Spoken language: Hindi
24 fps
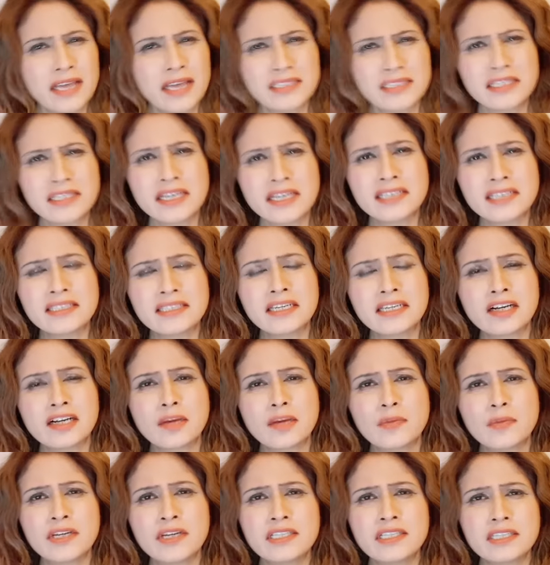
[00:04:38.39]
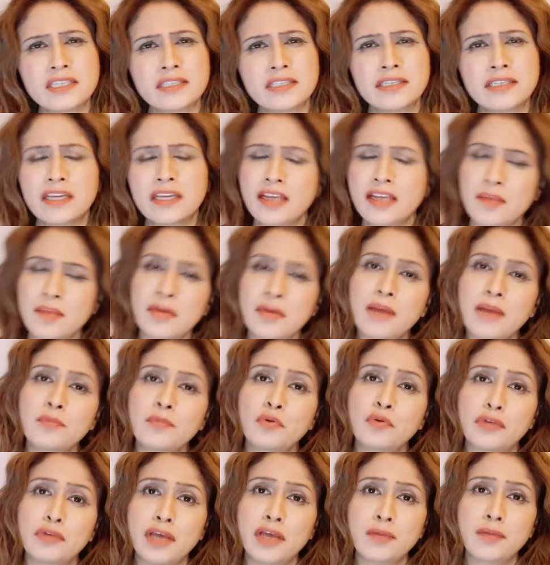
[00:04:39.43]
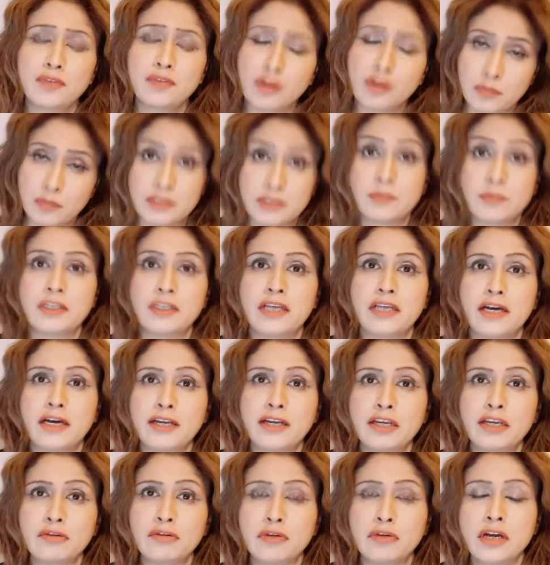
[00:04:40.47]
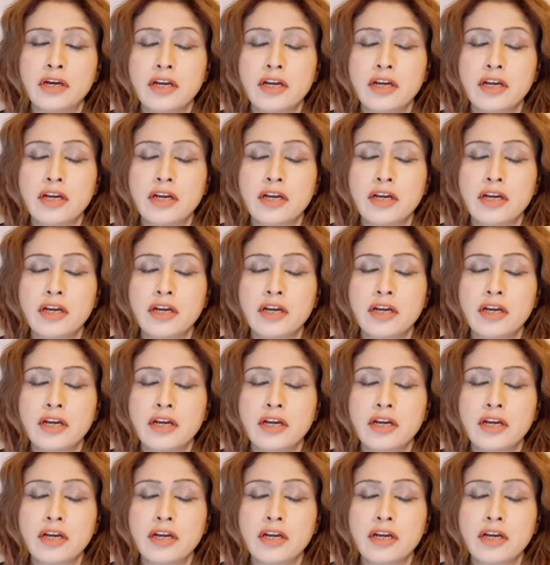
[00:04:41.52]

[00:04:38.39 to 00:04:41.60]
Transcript: ऐसी ऐसी खबरें चलती रही मैं आपको क्या बताऊँ बस बता रही